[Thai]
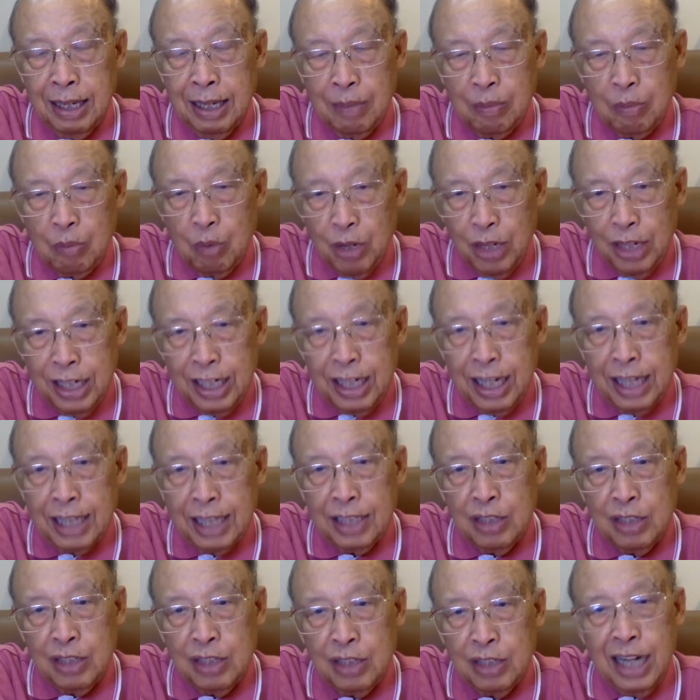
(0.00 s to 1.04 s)
บุเห็นการ
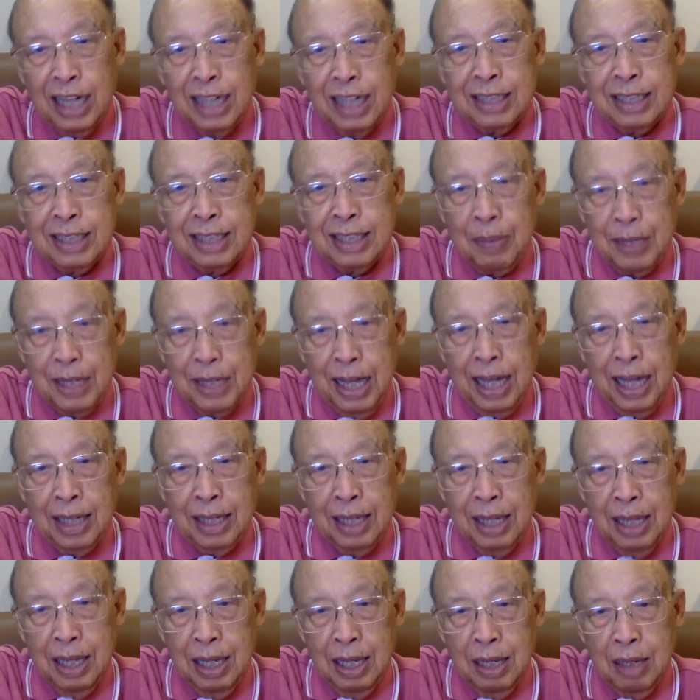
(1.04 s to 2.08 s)
เยียวยารักษาพยาธิ
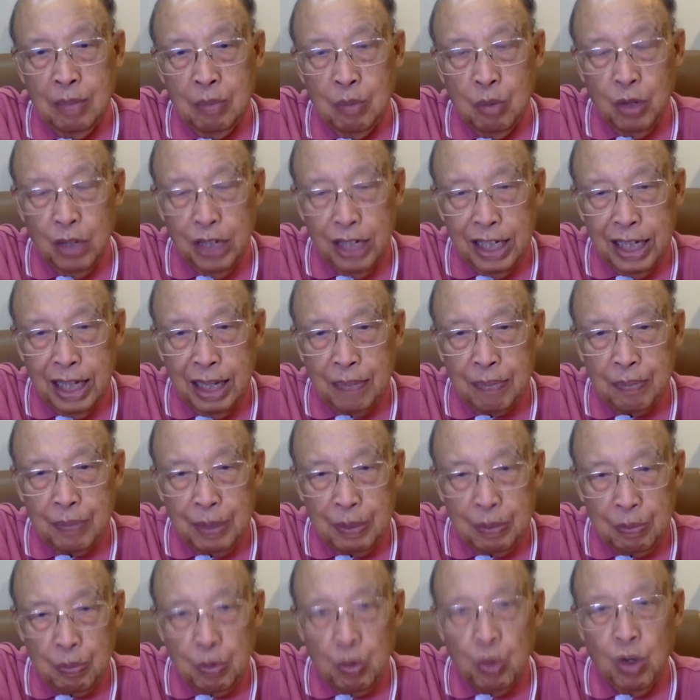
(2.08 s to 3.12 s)
บุเห็นการปิน
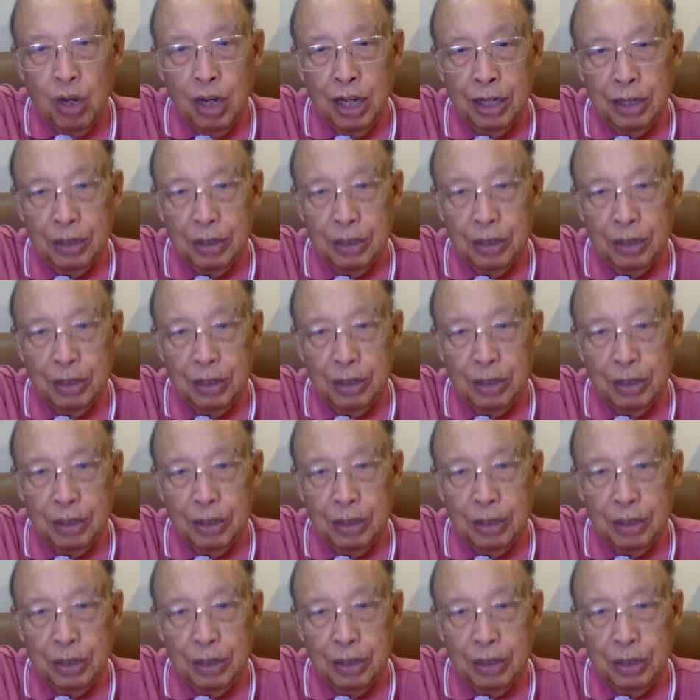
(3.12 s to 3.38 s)
ปัว